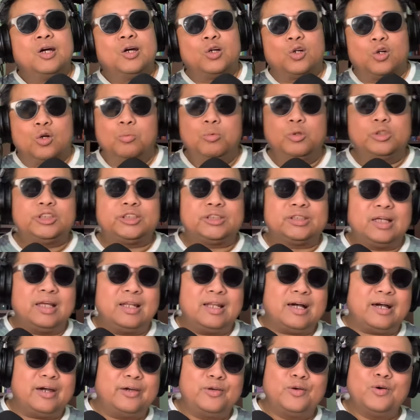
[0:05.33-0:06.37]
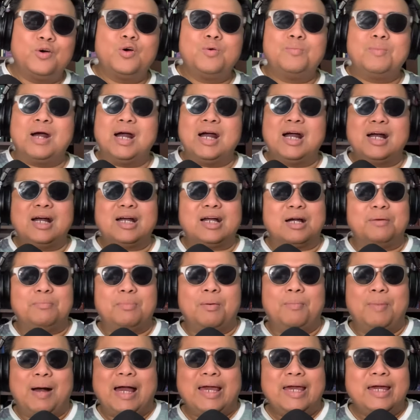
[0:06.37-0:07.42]
Kumusta na kayo mga
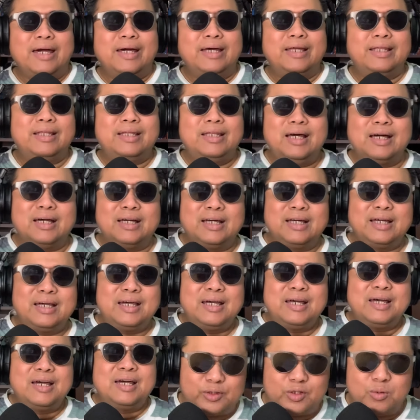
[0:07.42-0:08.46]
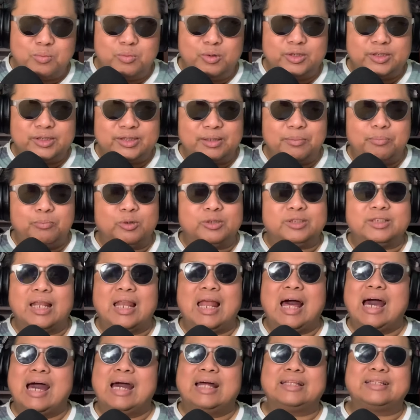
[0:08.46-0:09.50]
kababayan? Kumusta po sa
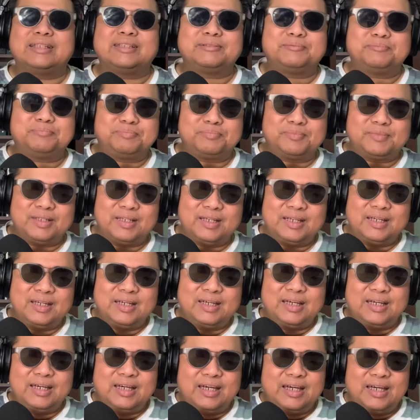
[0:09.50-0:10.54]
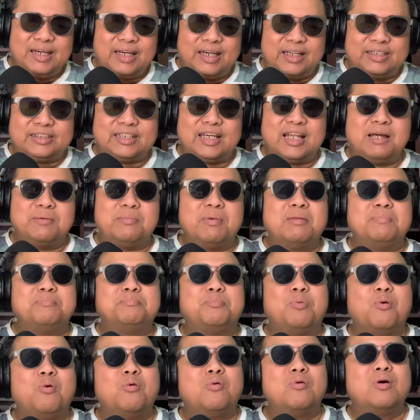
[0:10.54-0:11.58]
lahat? Isa naman
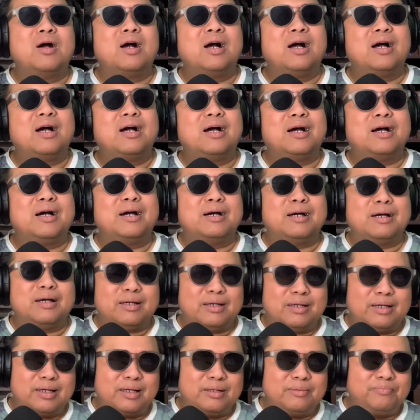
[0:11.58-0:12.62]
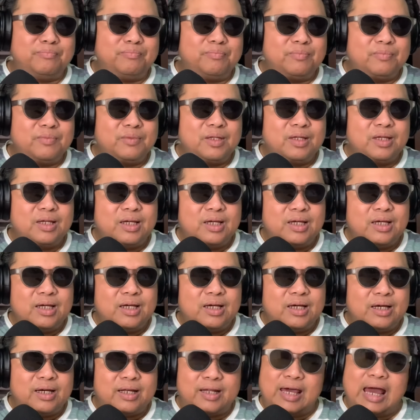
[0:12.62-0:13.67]
pong uh,
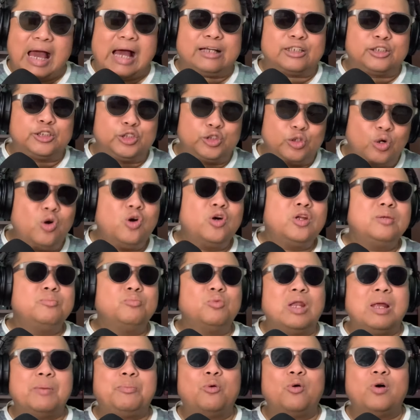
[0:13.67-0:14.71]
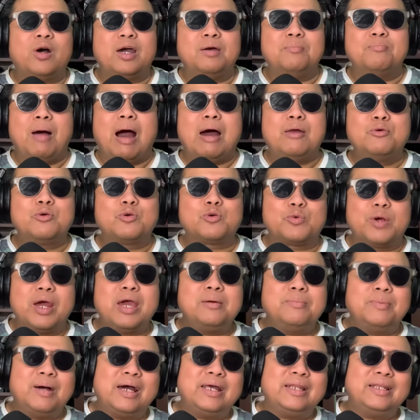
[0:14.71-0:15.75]
reaksyon mula po kay Manong
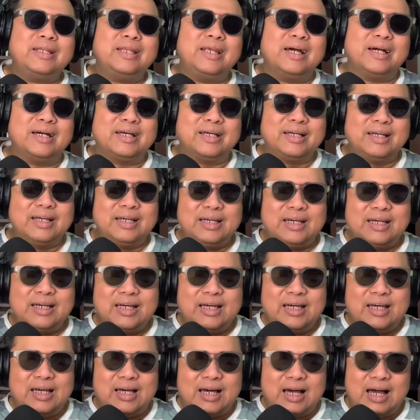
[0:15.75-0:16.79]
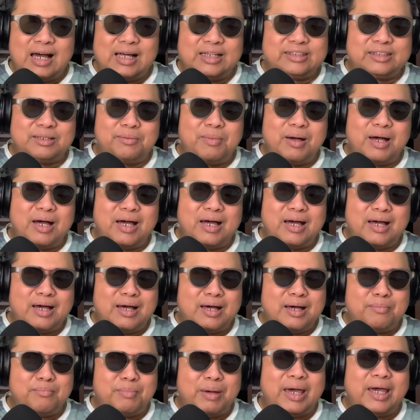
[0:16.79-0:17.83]
Rayban uh, sa
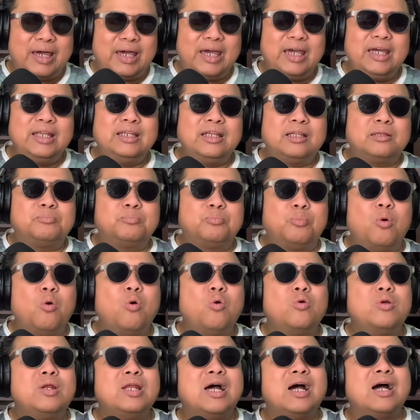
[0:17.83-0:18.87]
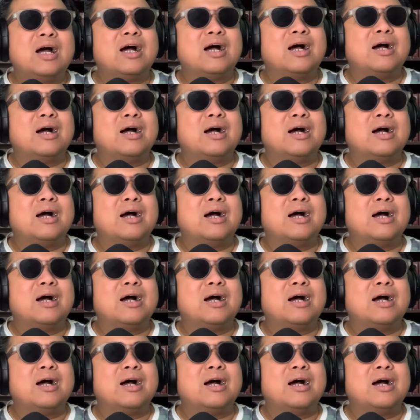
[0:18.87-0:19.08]
mga may init po na